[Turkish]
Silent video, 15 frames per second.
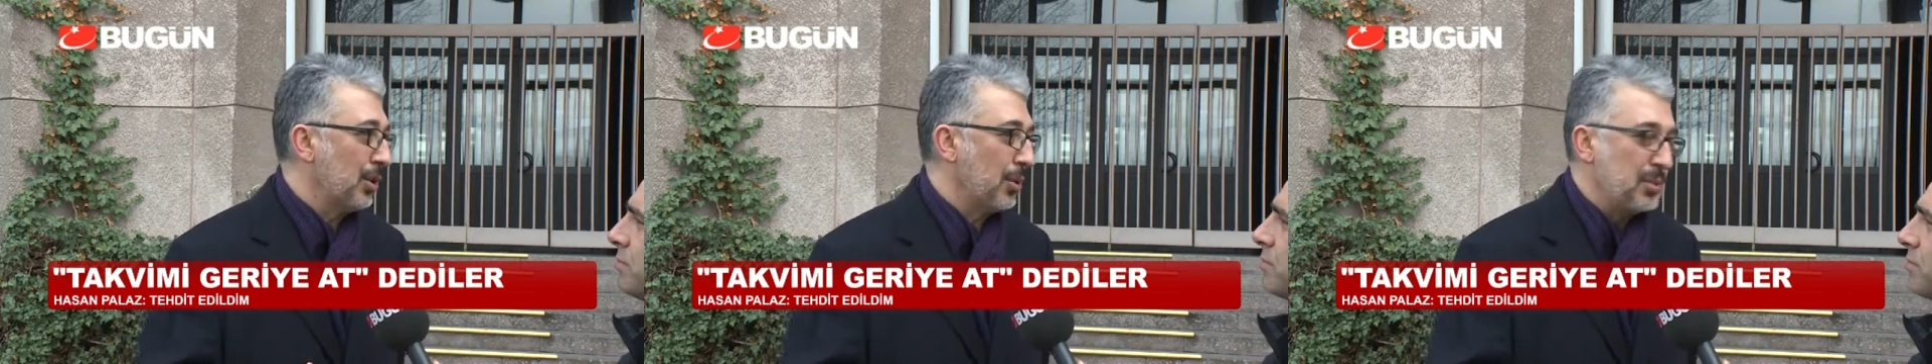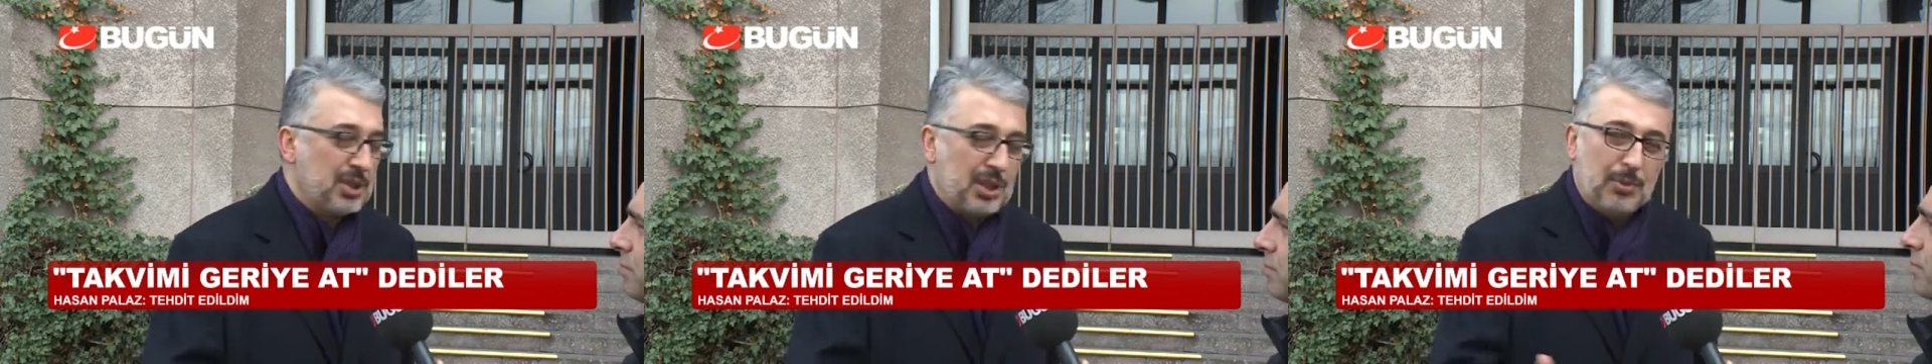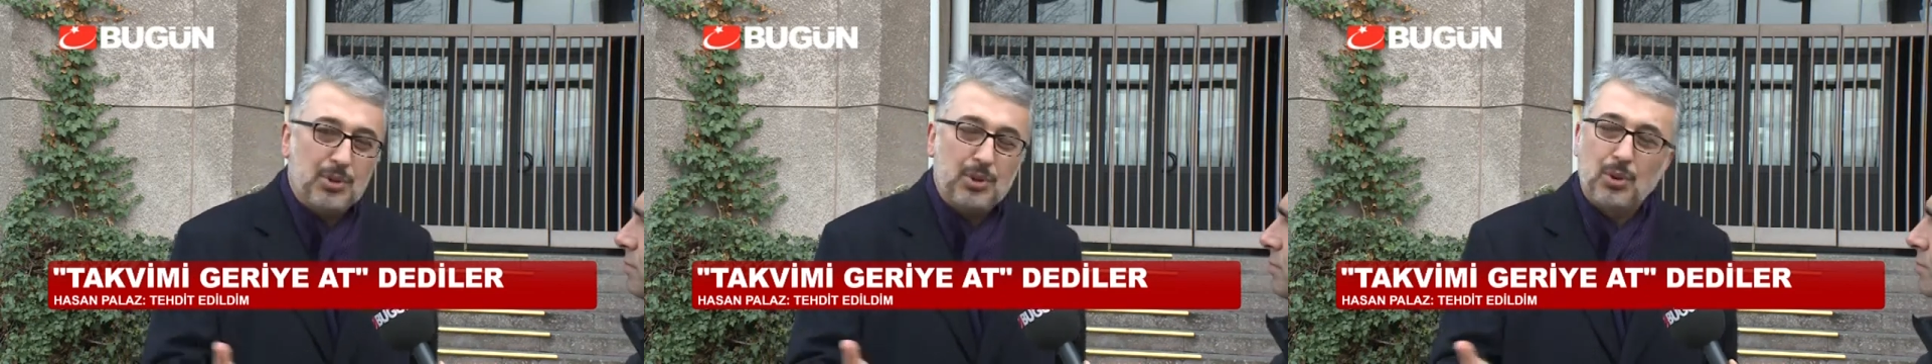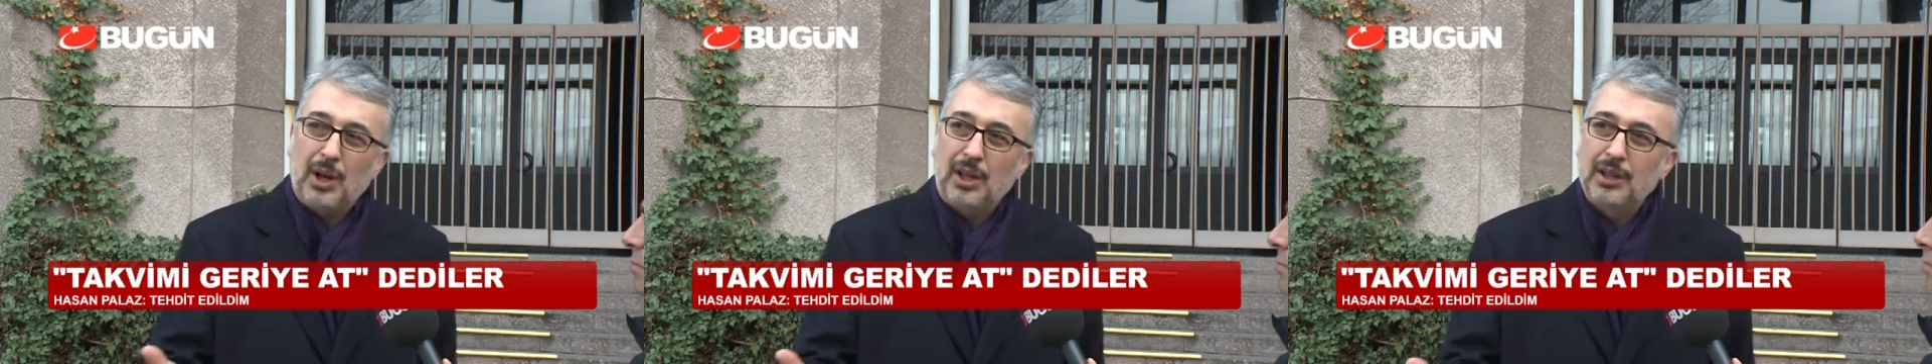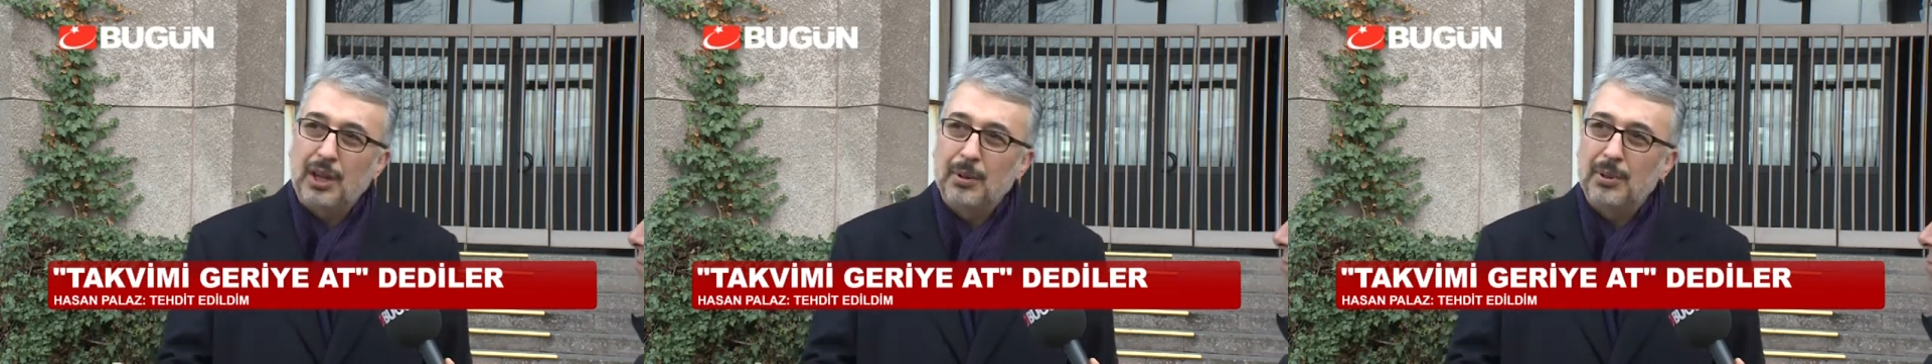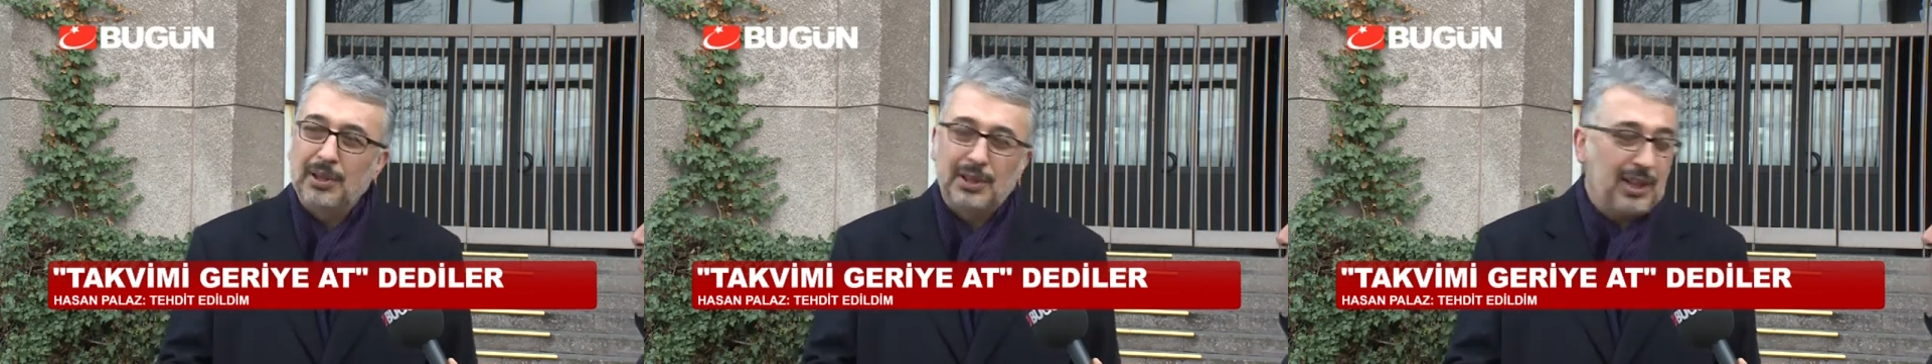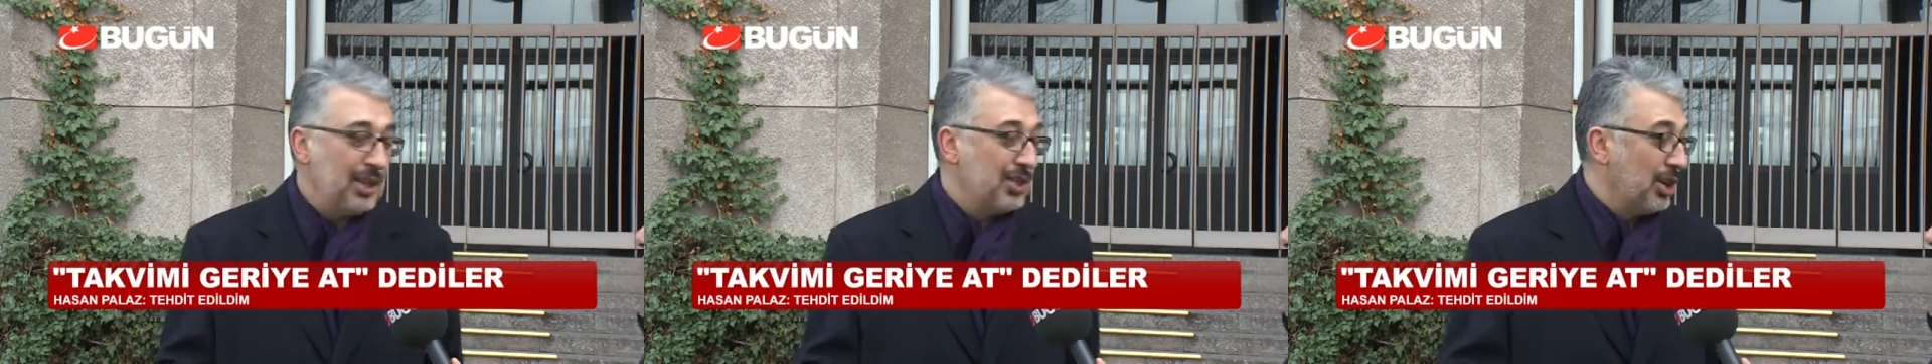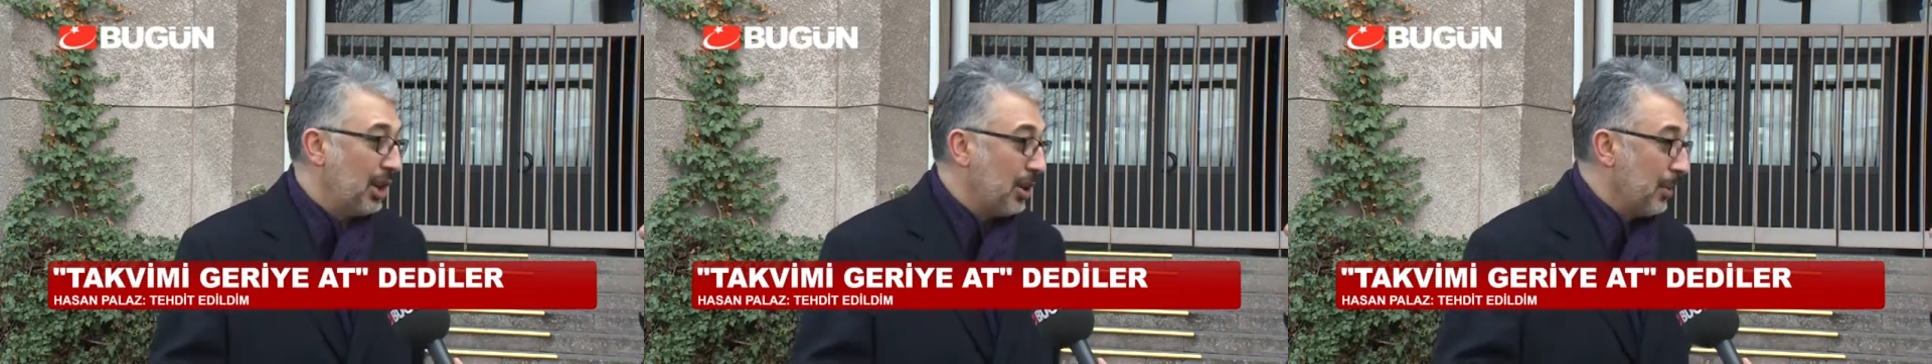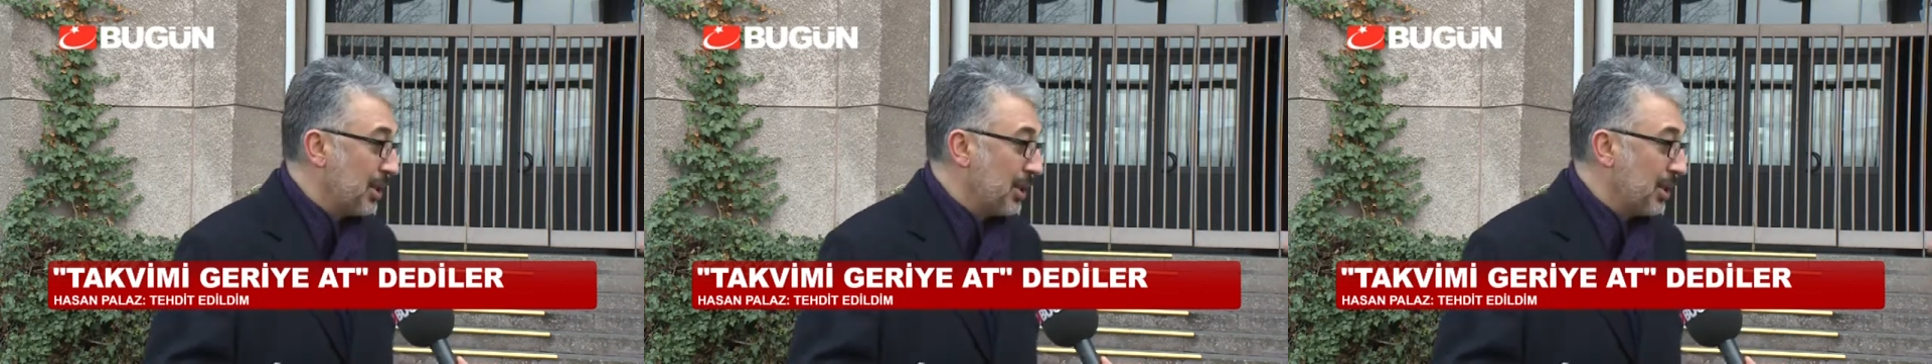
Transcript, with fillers: Biz tabii çok anlayamadık niye çekilmek